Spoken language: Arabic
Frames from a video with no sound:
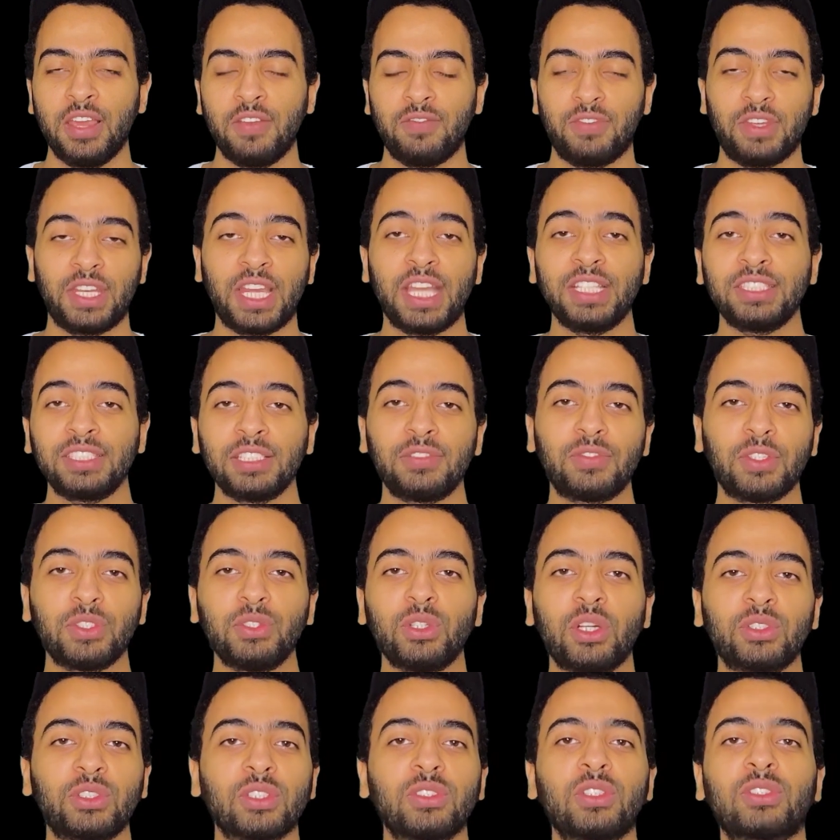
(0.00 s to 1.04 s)
في نهايه
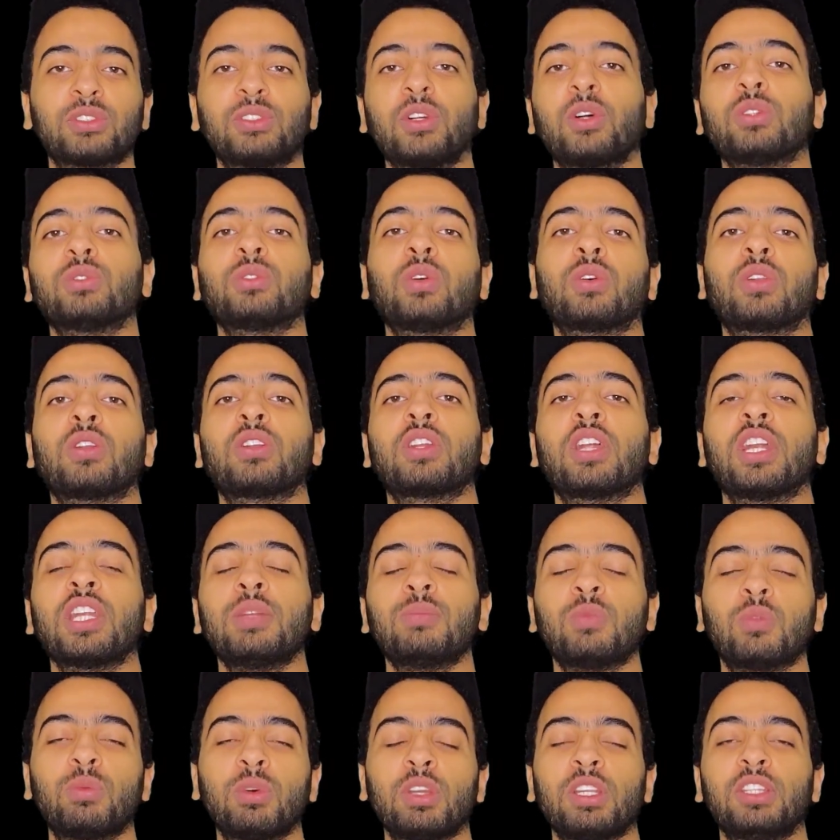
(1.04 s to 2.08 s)
الفيديو هتقدر تاخد قرار هل
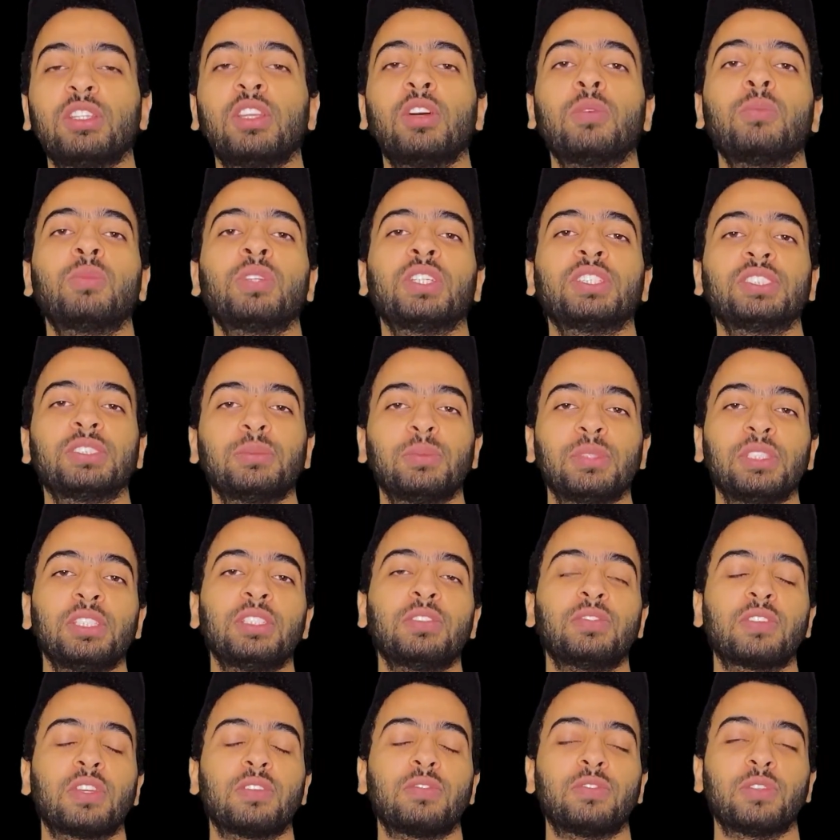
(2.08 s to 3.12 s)
الموبايل ده مناسب ليك
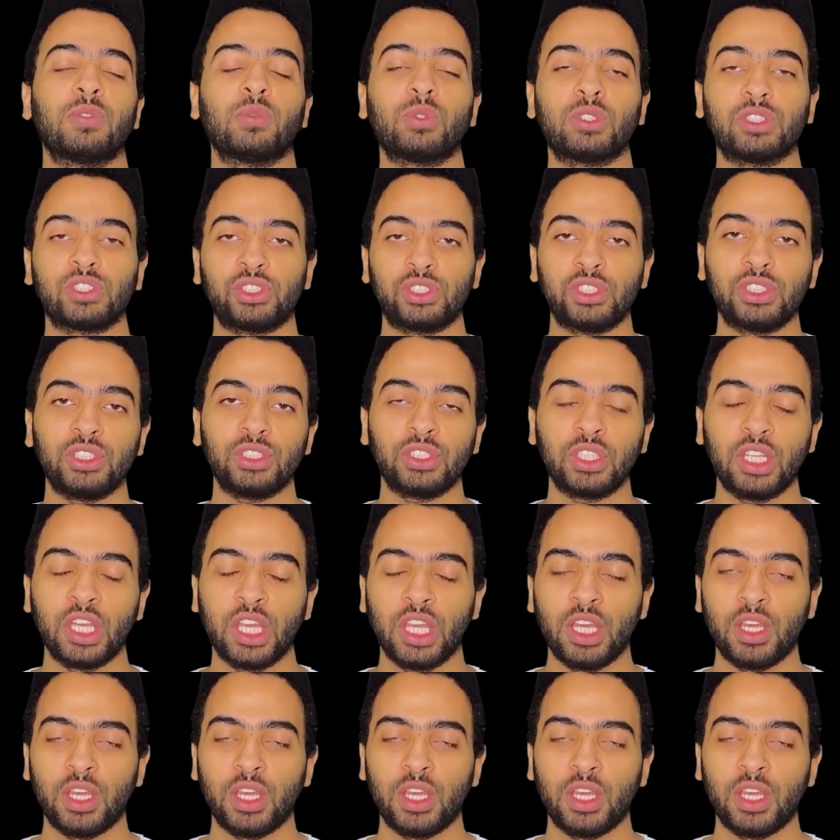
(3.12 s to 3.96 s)
في 2020